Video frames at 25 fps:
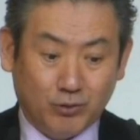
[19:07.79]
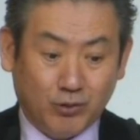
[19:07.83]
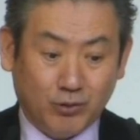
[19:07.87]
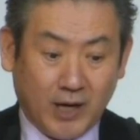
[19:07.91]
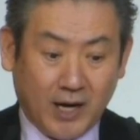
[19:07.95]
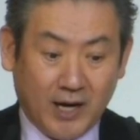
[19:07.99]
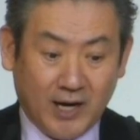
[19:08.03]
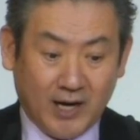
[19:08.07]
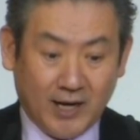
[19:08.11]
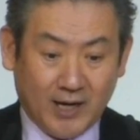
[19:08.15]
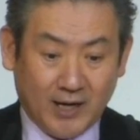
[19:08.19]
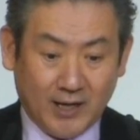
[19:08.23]

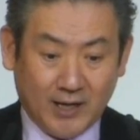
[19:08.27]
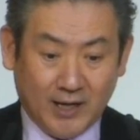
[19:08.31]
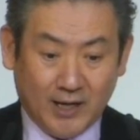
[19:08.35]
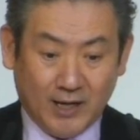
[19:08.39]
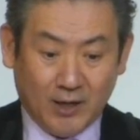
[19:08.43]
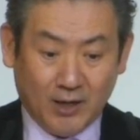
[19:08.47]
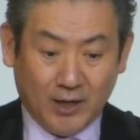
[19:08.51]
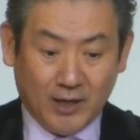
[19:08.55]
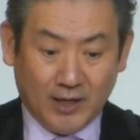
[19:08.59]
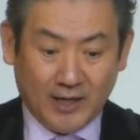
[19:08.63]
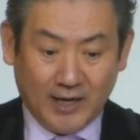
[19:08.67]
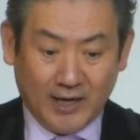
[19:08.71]
누가
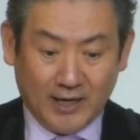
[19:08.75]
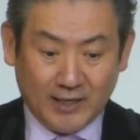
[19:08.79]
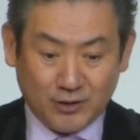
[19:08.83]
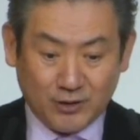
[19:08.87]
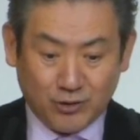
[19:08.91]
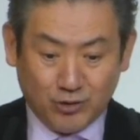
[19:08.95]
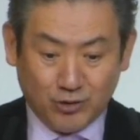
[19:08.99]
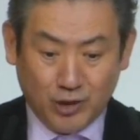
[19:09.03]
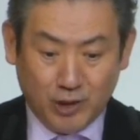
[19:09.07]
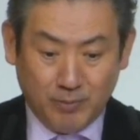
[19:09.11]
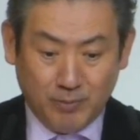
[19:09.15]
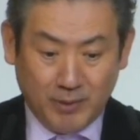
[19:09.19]
어,
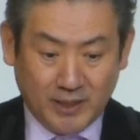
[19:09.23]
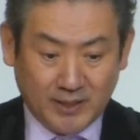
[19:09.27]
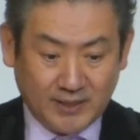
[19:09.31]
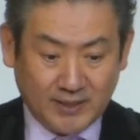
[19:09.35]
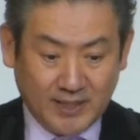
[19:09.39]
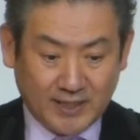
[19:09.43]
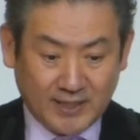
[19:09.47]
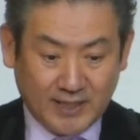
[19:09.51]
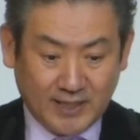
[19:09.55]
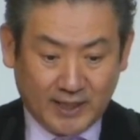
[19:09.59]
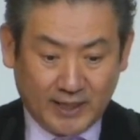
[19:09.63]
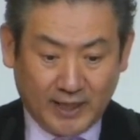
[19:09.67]

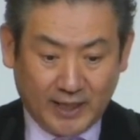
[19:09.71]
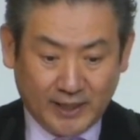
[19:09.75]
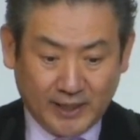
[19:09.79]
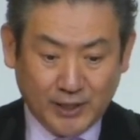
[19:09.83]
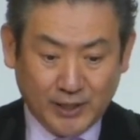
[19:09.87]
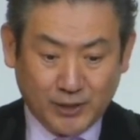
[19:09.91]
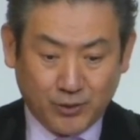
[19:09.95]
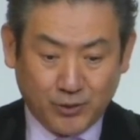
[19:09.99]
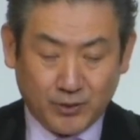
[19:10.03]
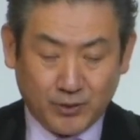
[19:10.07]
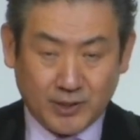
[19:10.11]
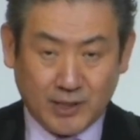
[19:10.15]
주님이
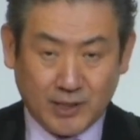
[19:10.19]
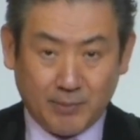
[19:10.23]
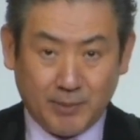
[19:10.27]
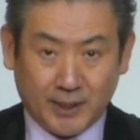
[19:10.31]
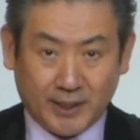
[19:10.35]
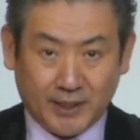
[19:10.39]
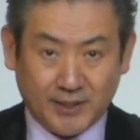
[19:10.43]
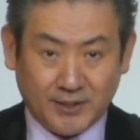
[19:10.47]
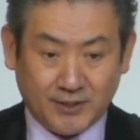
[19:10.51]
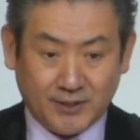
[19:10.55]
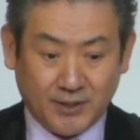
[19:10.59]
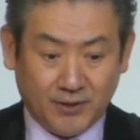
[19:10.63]
세상의 기초를
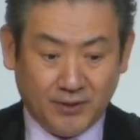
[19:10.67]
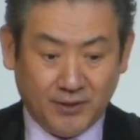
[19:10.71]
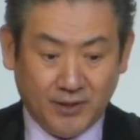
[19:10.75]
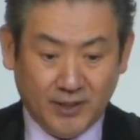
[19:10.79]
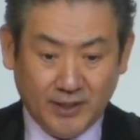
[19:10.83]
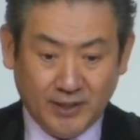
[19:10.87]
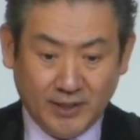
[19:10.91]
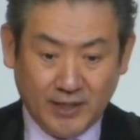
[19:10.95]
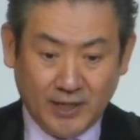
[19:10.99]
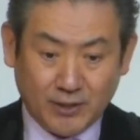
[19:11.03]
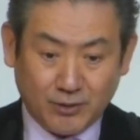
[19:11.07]
삼았겠어요?